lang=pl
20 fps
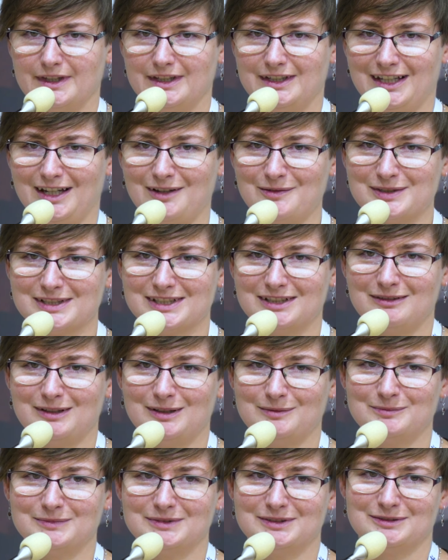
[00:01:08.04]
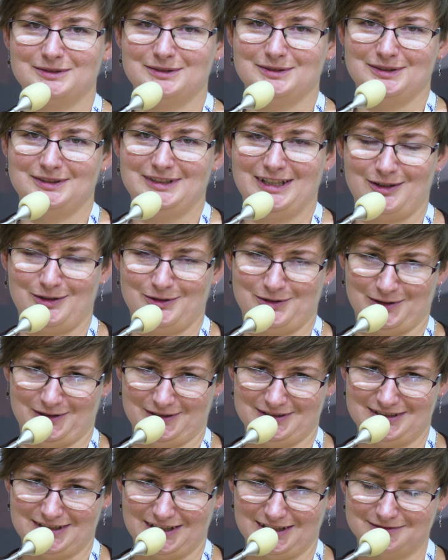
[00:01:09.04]
Ja ją znałam jako
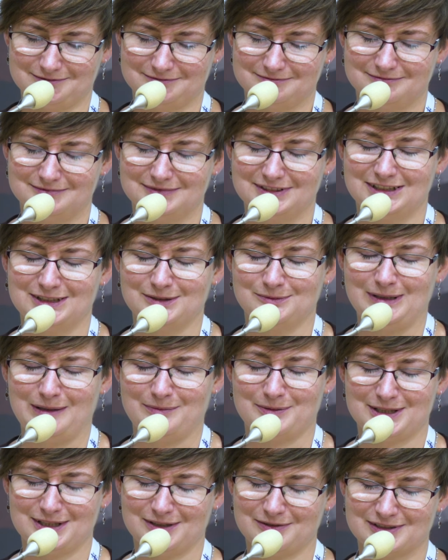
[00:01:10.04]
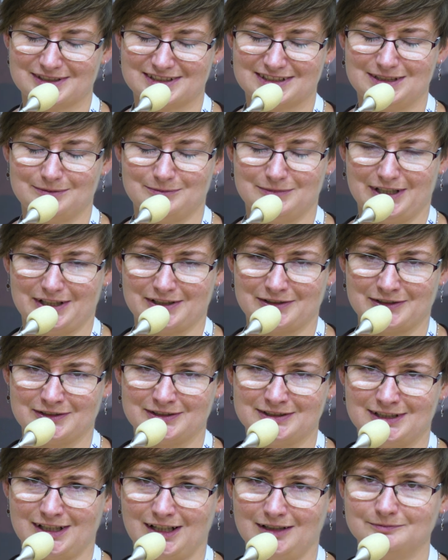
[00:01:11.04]
siostrę. I to była przede wszystkim moja
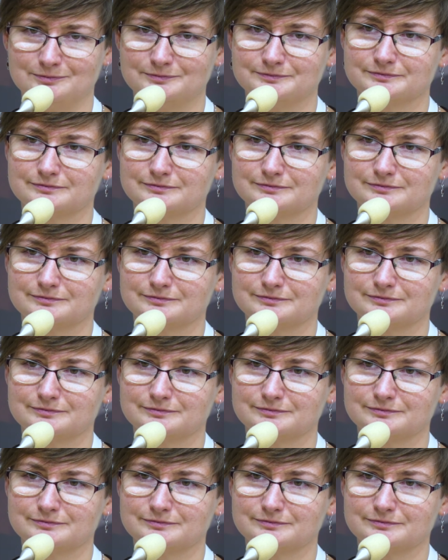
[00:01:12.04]
siostra.